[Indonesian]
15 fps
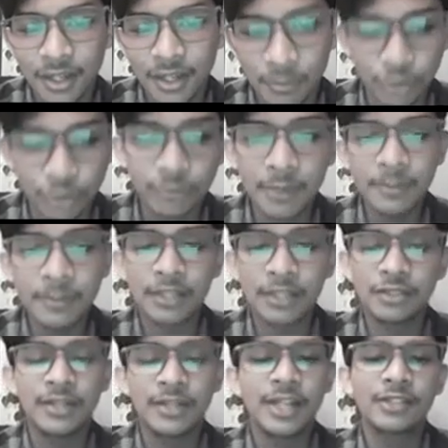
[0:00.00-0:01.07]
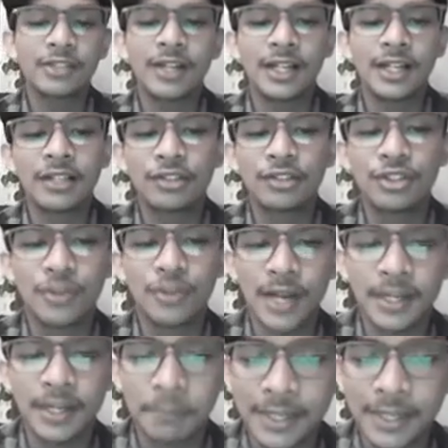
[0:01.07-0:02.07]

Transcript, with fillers: Bentuk bab yang kedua itu adalah tujuan.